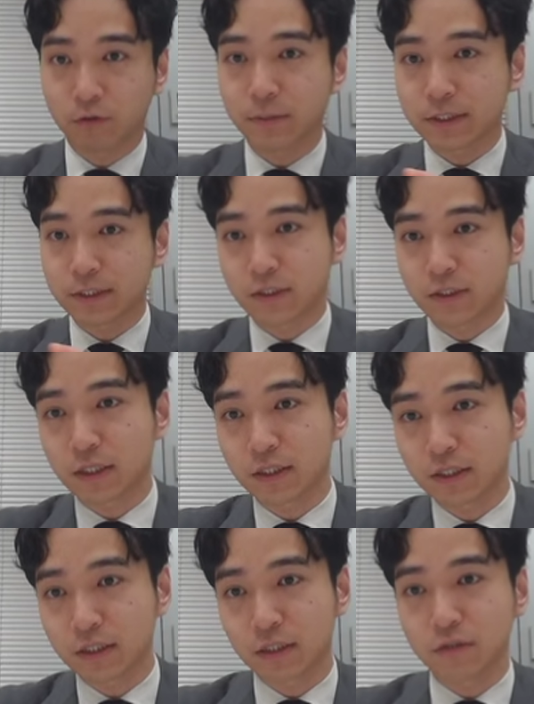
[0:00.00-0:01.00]
ごめんなさい、これ最
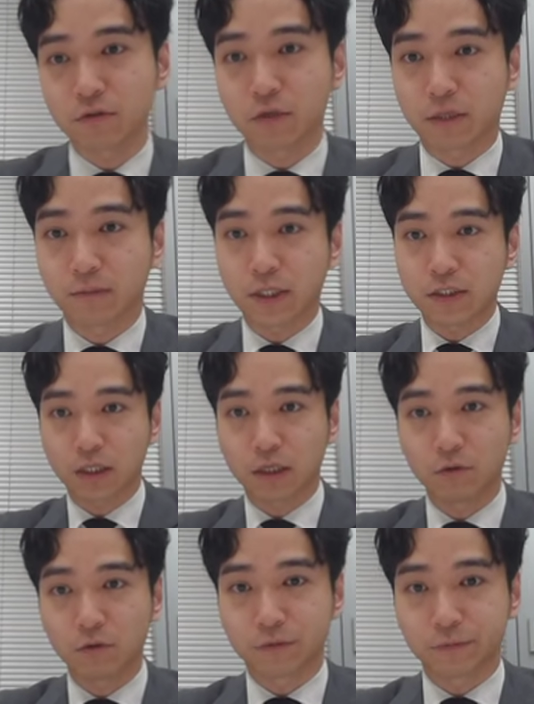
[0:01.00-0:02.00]
近っていうよりは昔か
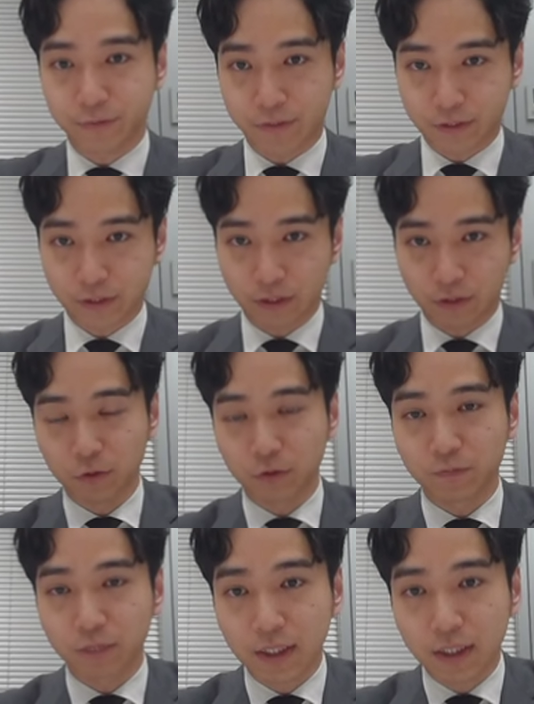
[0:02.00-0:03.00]
ら多いと思うんですけれど
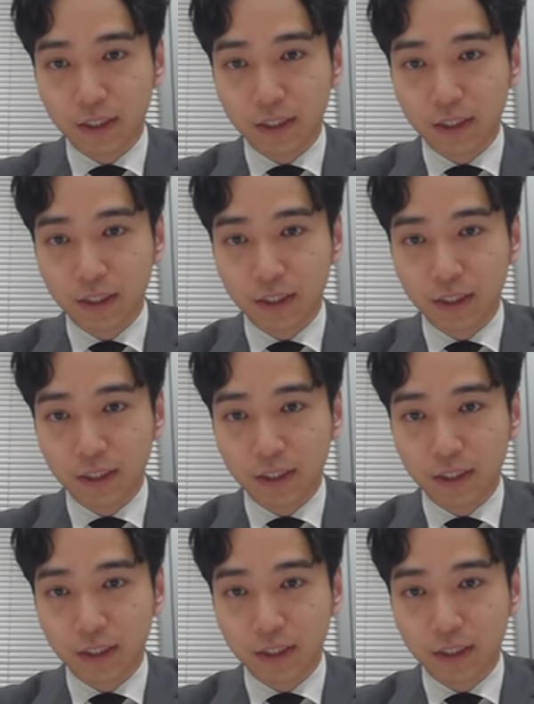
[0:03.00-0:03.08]
も。